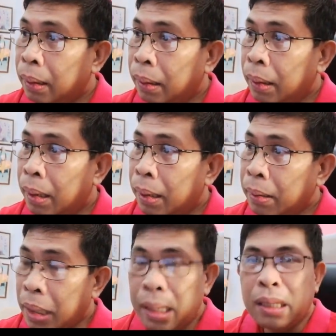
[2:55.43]

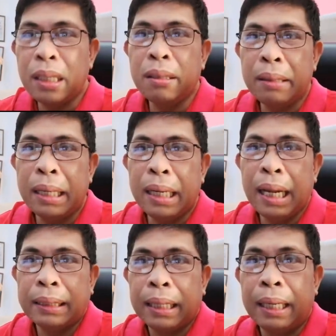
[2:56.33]
uh, didesisyonan na
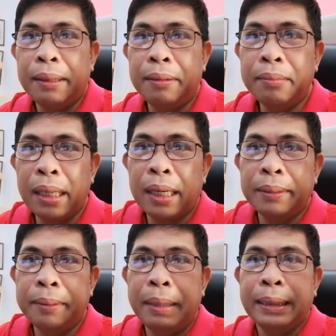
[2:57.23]
yata, mga
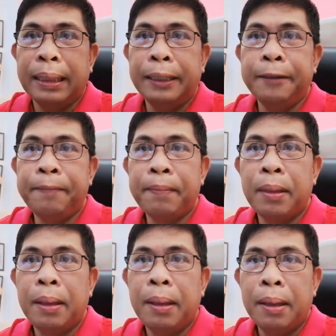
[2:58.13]
kababayan,
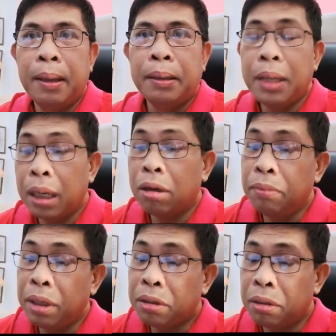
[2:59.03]
ng
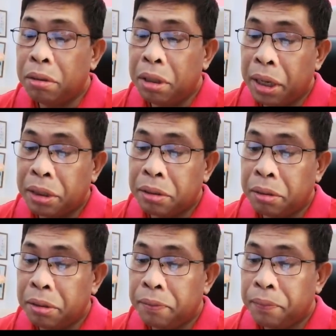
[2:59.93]
Commission on
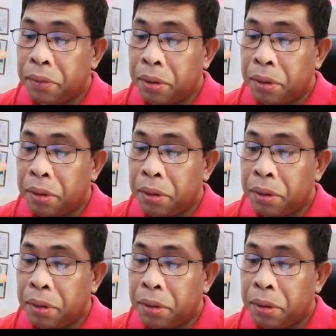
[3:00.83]
Election.